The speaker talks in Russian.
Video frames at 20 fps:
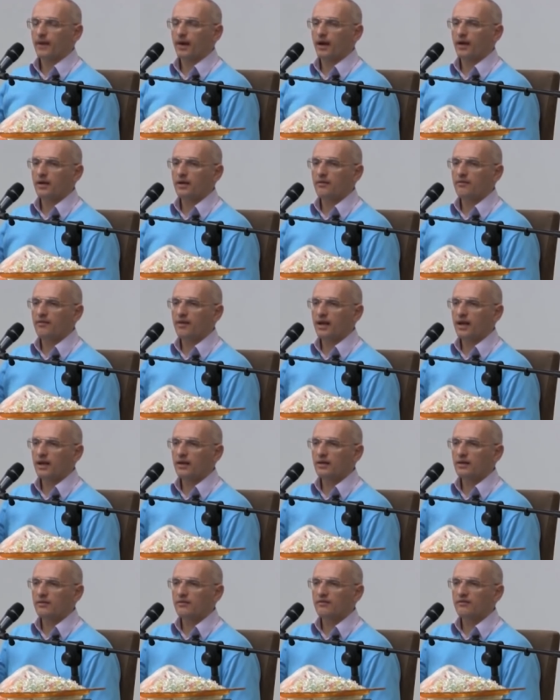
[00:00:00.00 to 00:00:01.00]
они
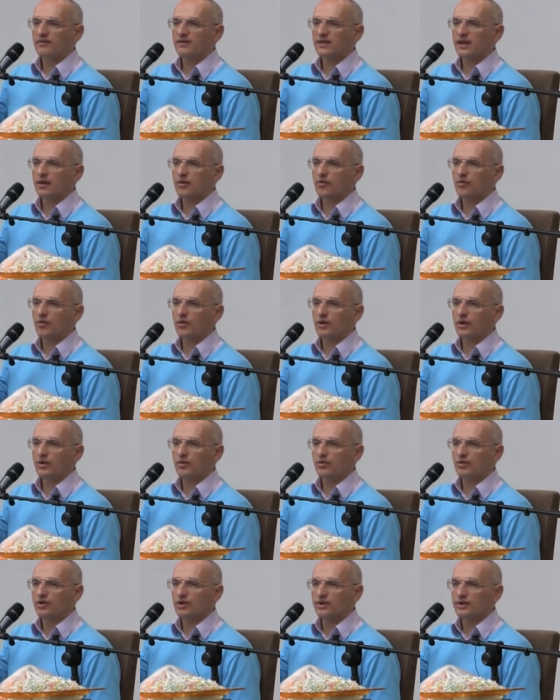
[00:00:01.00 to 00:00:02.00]
верят в законы
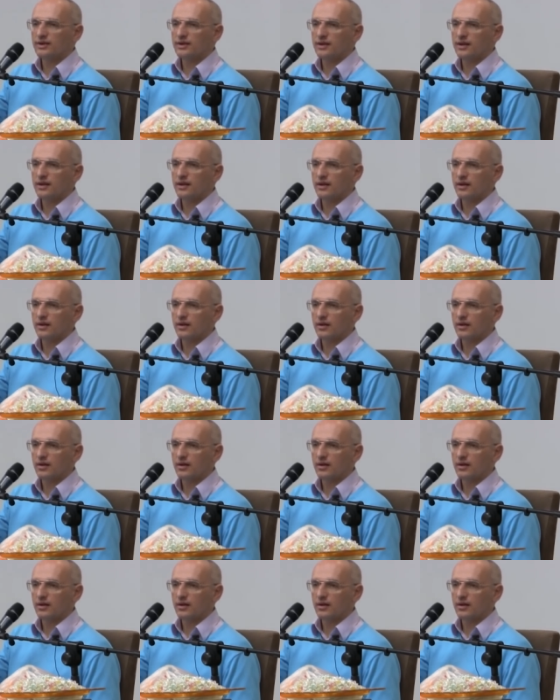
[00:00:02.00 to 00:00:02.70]
очень сильно.